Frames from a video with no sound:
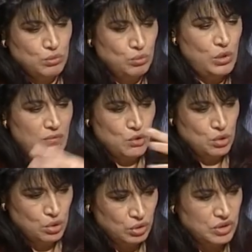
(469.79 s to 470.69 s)
un
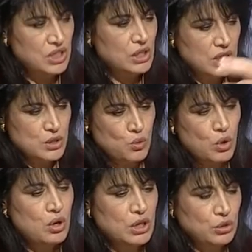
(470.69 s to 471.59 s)
lavoro di le
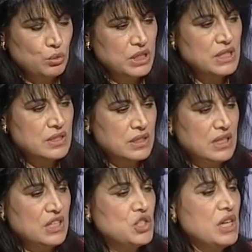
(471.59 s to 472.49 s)
scuole, i
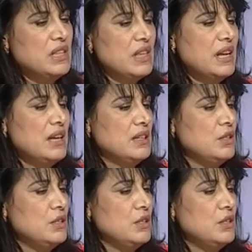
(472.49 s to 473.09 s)
turisti, eccetera,